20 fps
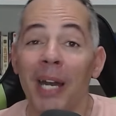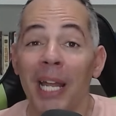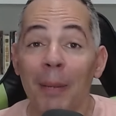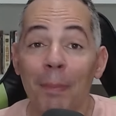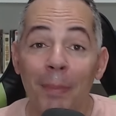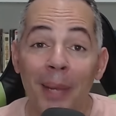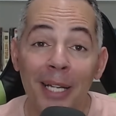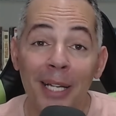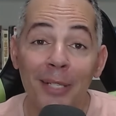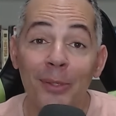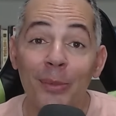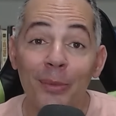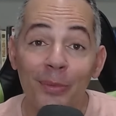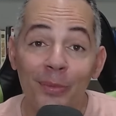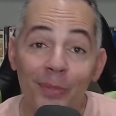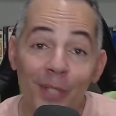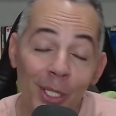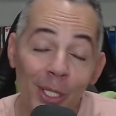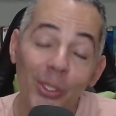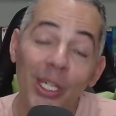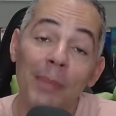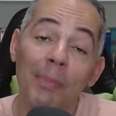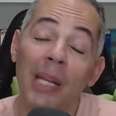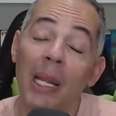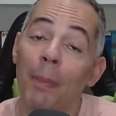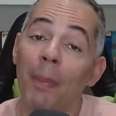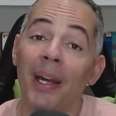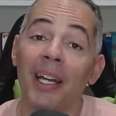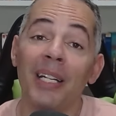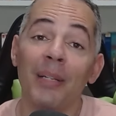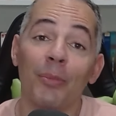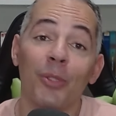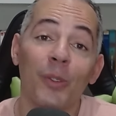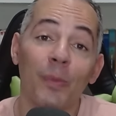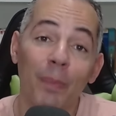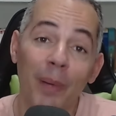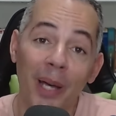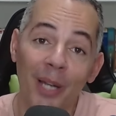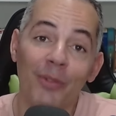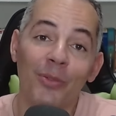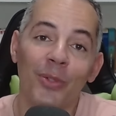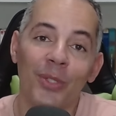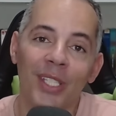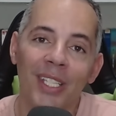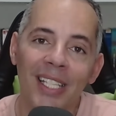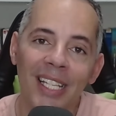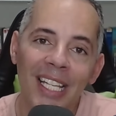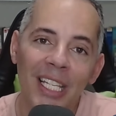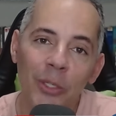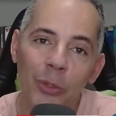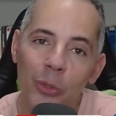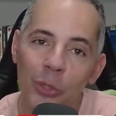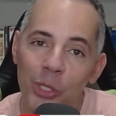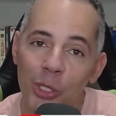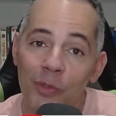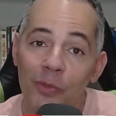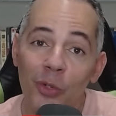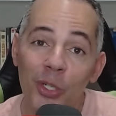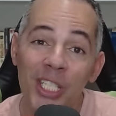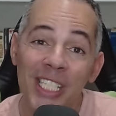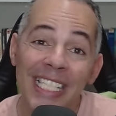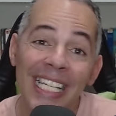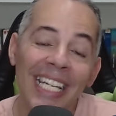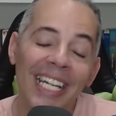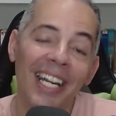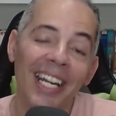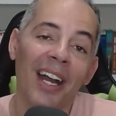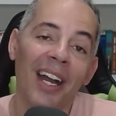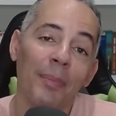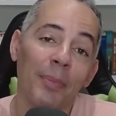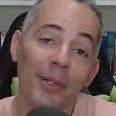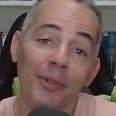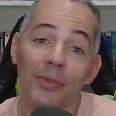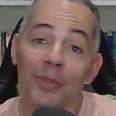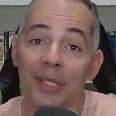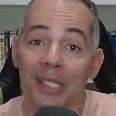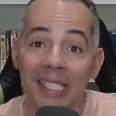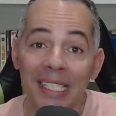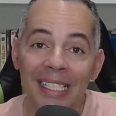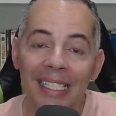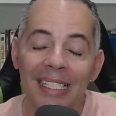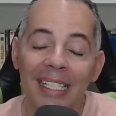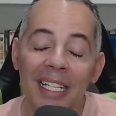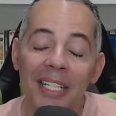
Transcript: para mais um vídeo que preparamos para você e hoje eu vou indicar para você